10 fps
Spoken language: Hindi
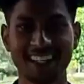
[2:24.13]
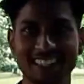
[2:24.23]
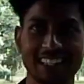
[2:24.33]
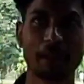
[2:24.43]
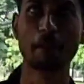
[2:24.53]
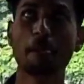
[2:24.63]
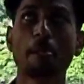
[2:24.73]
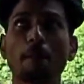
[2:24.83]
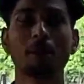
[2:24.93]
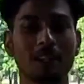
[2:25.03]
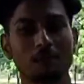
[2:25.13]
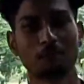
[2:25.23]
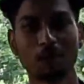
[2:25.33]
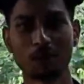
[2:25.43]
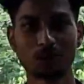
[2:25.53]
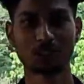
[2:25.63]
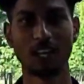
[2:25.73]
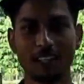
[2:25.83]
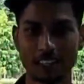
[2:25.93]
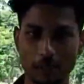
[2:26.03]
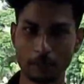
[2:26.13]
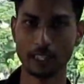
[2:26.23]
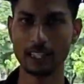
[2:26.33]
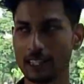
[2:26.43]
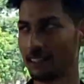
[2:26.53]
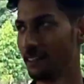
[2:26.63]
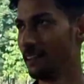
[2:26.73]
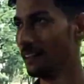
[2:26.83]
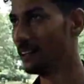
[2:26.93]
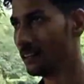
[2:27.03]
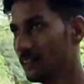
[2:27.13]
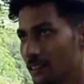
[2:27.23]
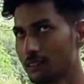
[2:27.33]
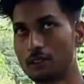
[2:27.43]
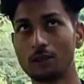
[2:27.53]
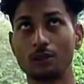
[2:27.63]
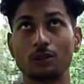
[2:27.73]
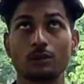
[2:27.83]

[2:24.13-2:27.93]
यार ये मतलब मन को शांति मिली तो